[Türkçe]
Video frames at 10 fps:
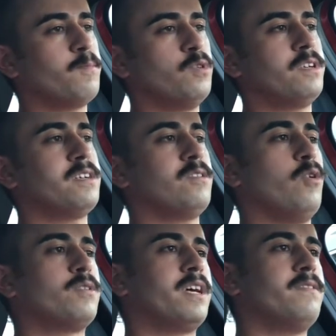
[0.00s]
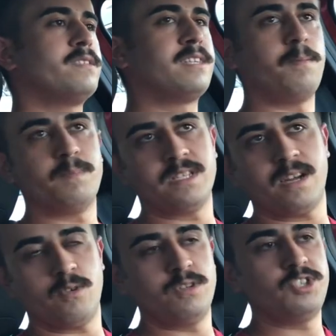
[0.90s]
Bunların ÖTV zammından
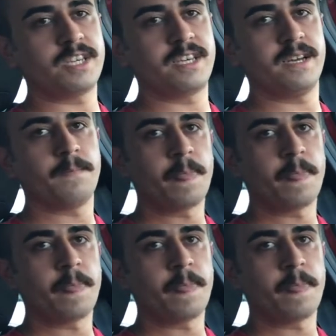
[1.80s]
önceki